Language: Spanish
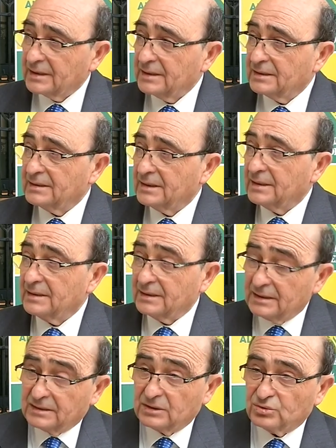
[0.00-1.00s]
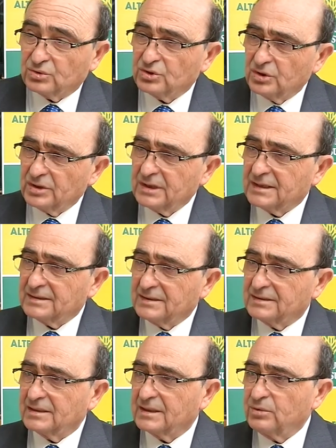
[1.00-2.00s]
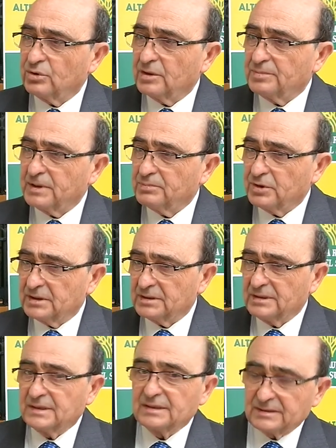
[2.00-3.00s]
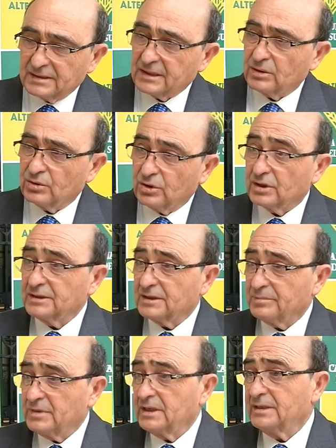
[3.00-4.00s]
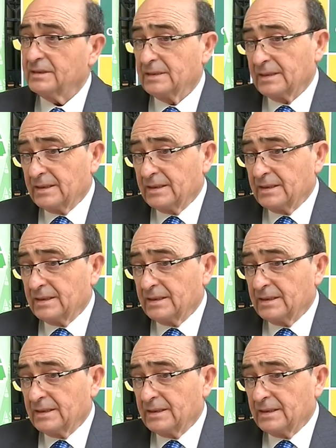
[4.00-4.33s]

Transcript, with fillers: estas instituciones que existen en Europa pues se reconozcan también